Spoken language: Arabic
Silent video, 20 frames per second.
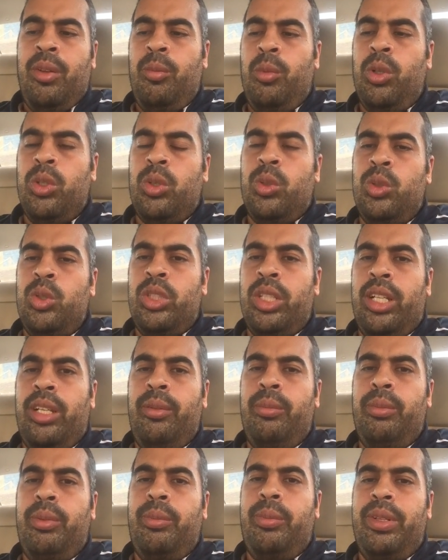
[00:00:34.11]
ممكن تكون
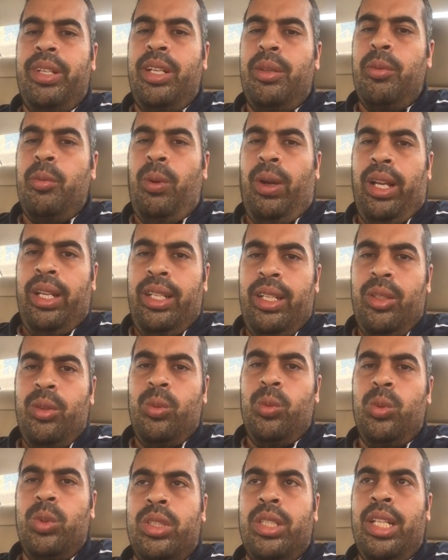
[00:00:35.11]
شغال ببرنامج معين
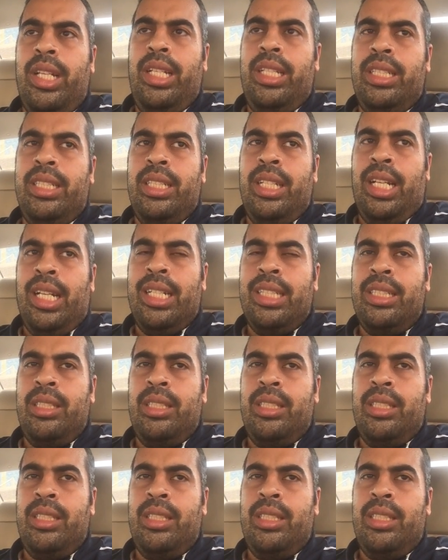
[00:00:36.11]
وتلاقي ان الحاجه